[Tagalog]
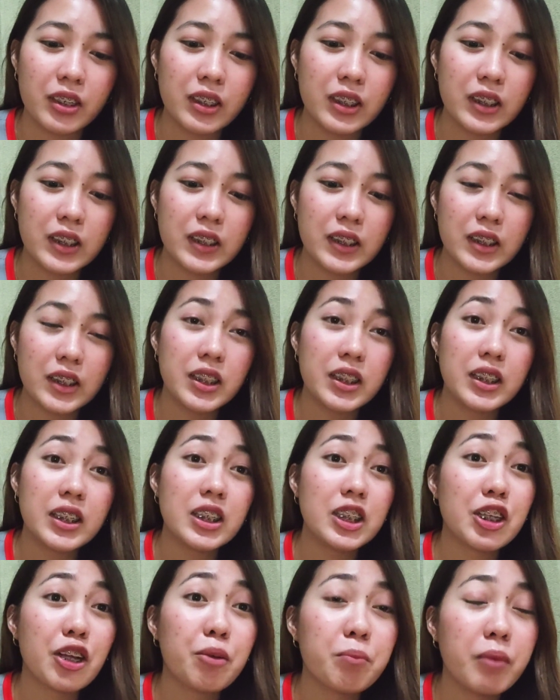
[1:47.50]
is
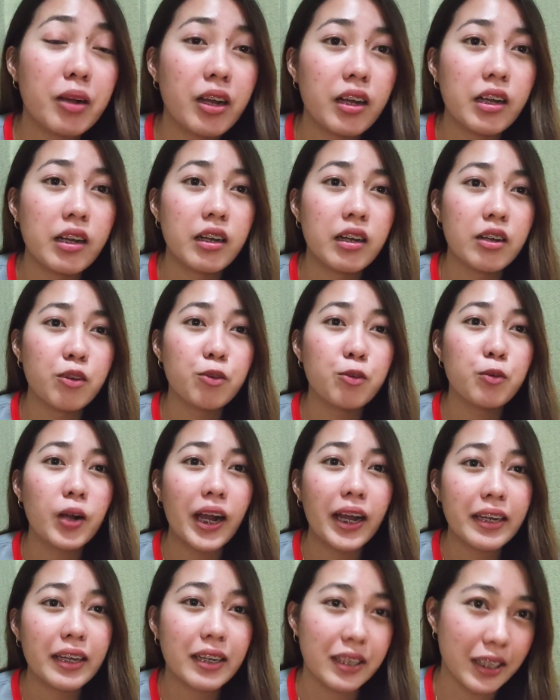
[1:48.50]
hindi siya
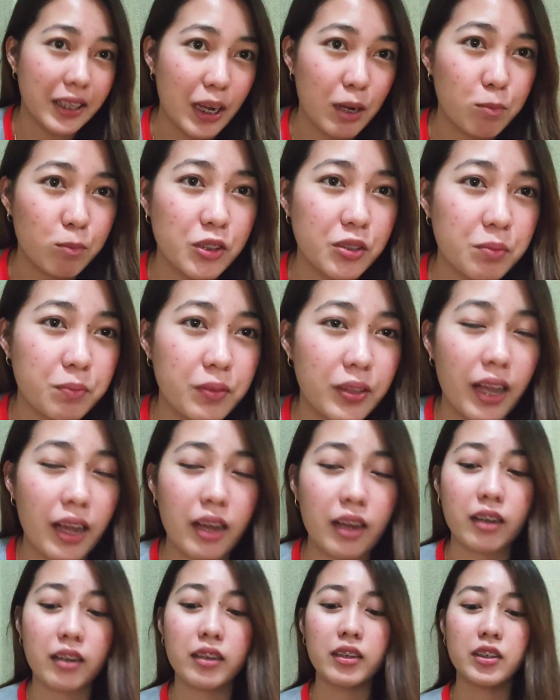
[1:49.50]
makuha ng hilamos
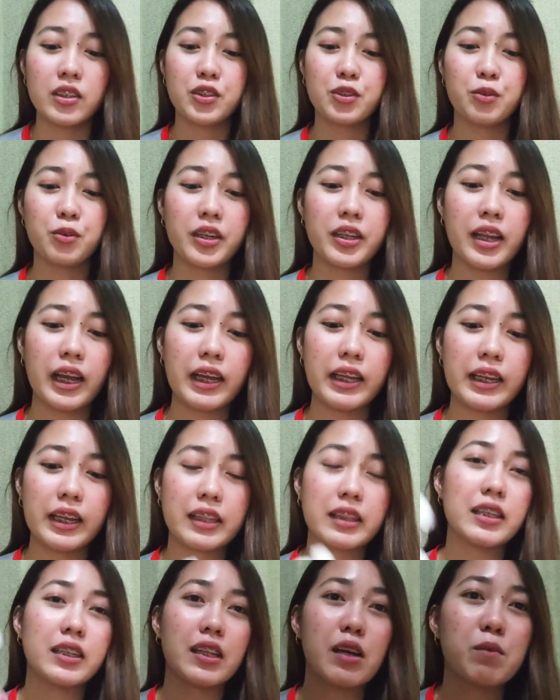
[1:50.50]
lang. So, kailangan
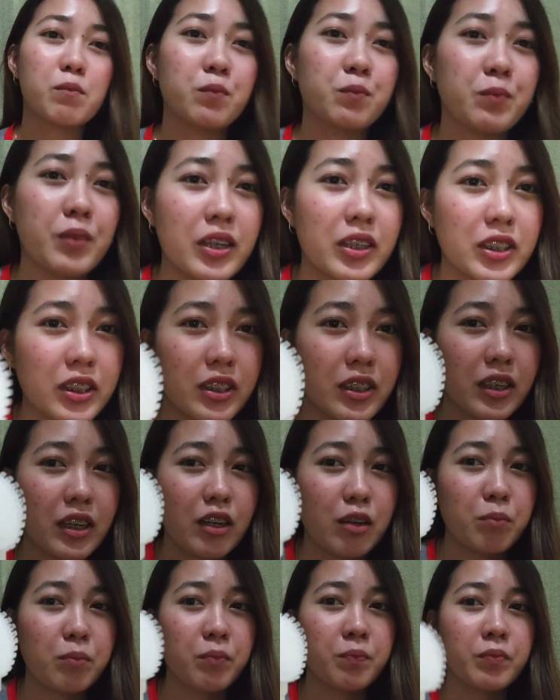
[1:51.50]
natin ng
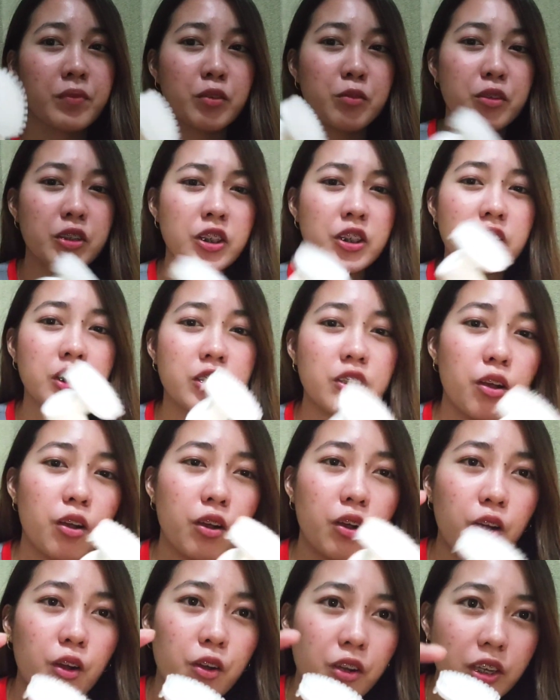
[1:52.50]
pang-scrub. Which is,
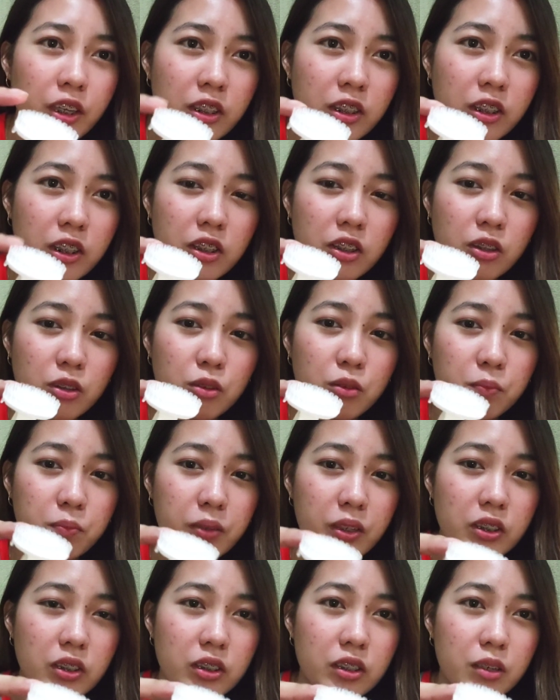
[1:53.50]
okay din tong
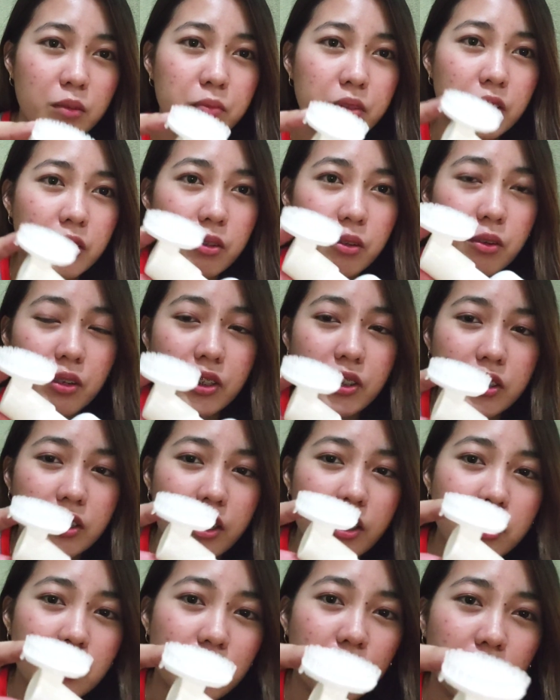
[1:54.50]
pang-scrub na to kasi
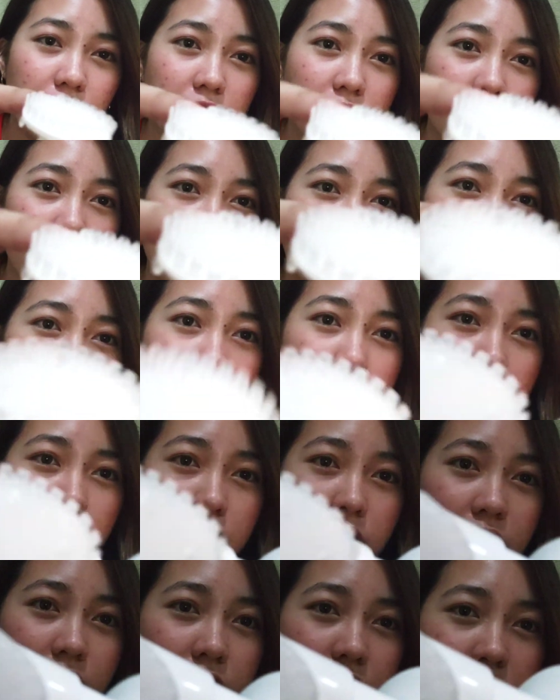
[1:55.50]
as you can see,
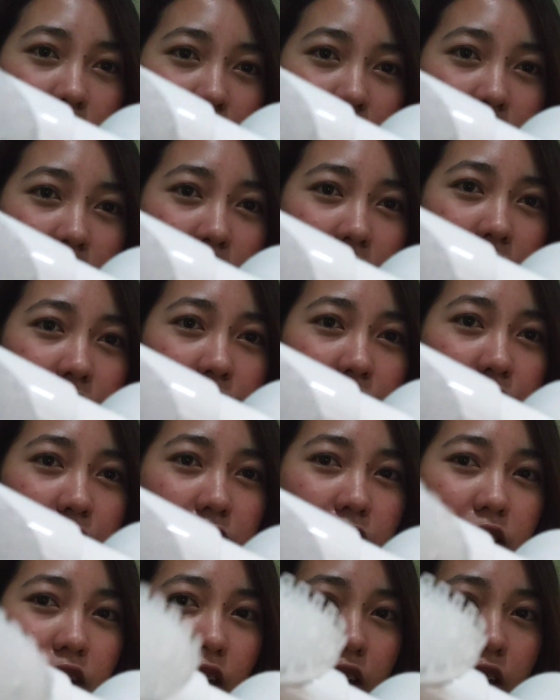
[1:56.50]
silicone